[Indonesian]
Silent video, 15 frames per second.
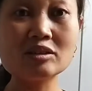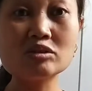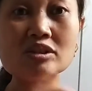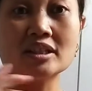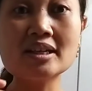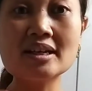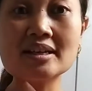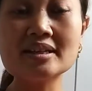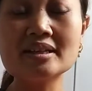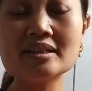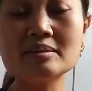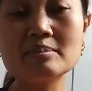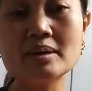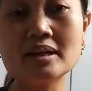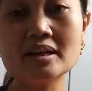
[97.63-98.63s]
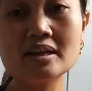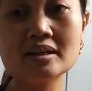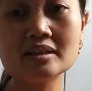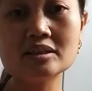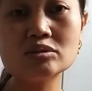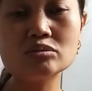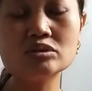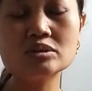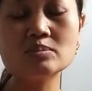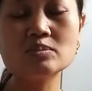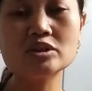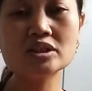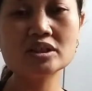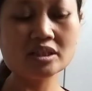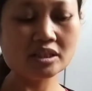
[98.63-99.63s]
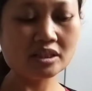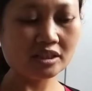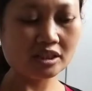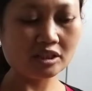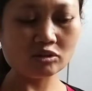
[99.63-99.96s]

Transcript: terus tinggalnya di mana gitu semuanya diisi